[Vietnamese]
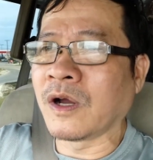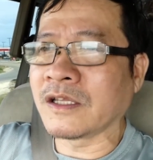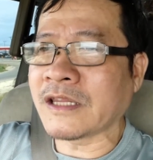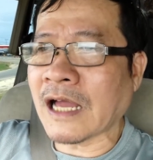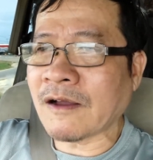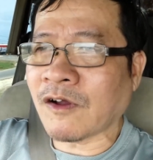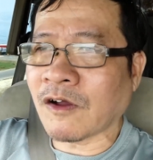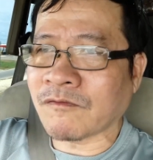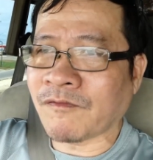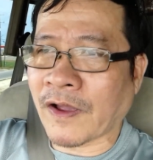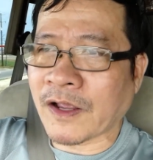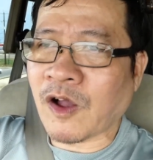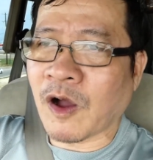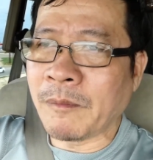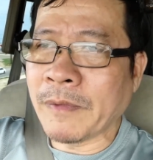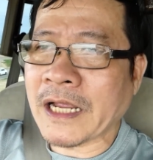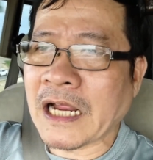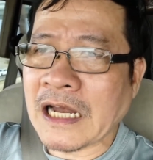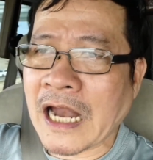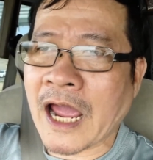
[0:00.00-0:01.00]
người ta phải có
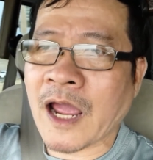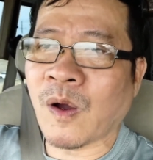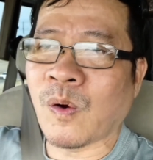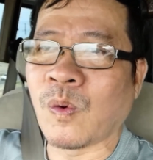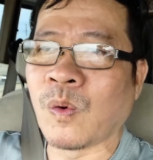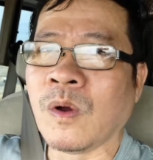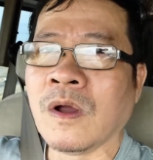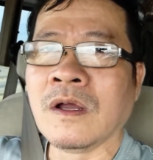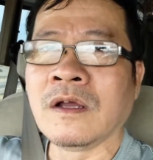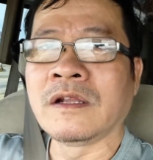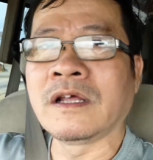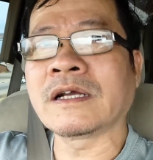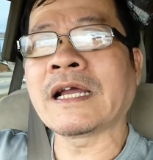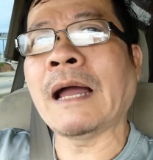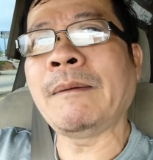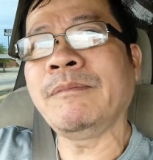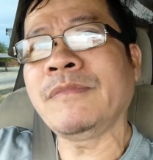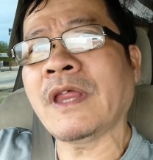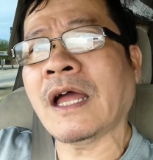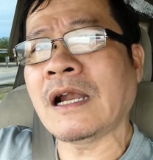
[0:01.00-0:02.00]
mấy cái lều, người
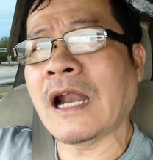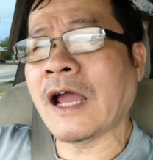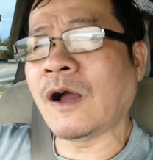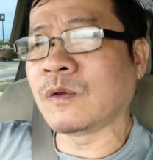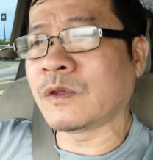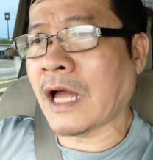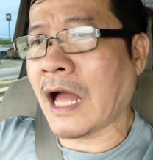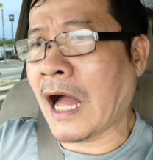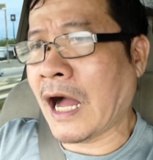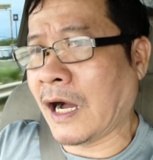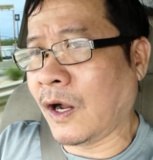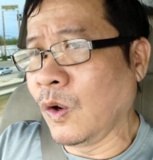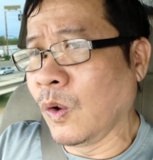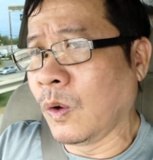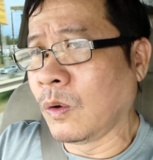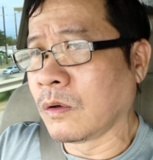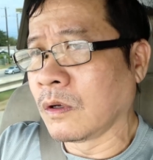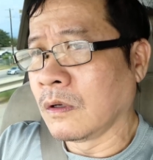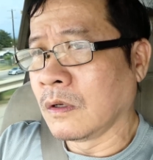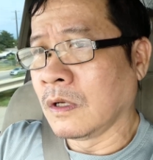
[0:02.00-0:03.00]
cắm ta lều người ta ở
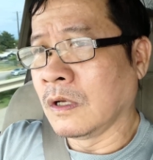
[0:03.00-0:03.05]
luôn.